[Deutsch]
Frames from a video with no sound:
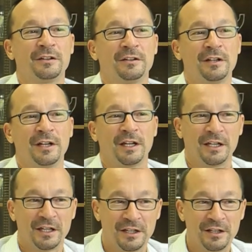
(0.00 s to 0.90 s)
der
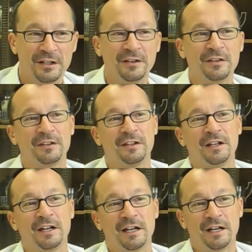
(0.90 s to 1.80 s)
Erkenntnis,
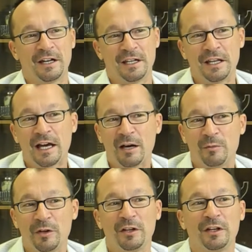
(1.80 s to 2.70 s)
der
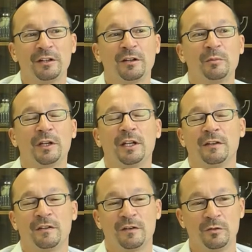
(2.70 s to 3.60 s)
Annahme, der
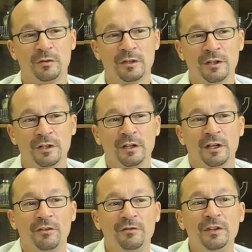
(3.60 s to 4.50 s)
Interpretation,
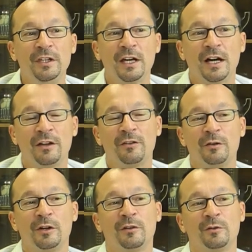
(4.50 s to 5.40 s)
wie ein
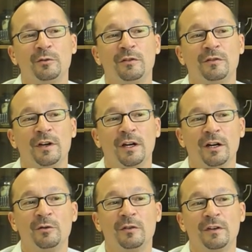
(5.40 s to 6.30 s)
solches Kunstwerk
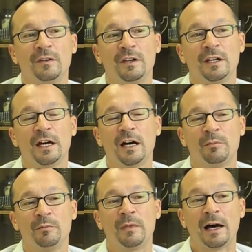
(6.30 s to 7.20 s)
ausgesehen
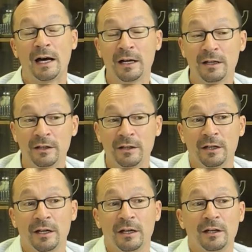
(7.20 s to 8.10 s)
haben mag.
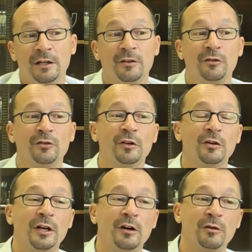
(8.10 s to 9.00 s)
Äh, es ist
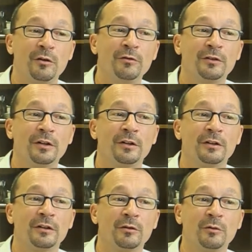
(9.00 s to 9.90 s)
natürlich auch oft
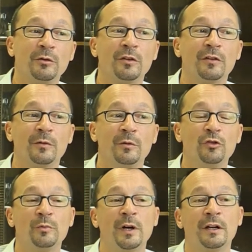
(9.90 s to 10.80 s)
ein großer
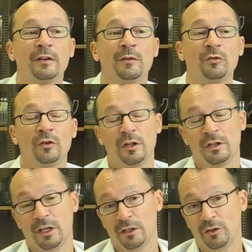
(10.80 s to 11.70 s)
Zwiespalt zwischen den
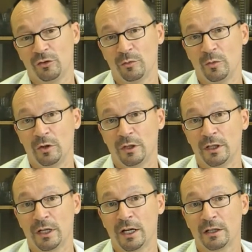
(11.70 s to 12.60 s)
technischen
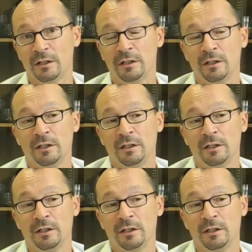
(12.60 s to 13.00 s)
Möglichkeiten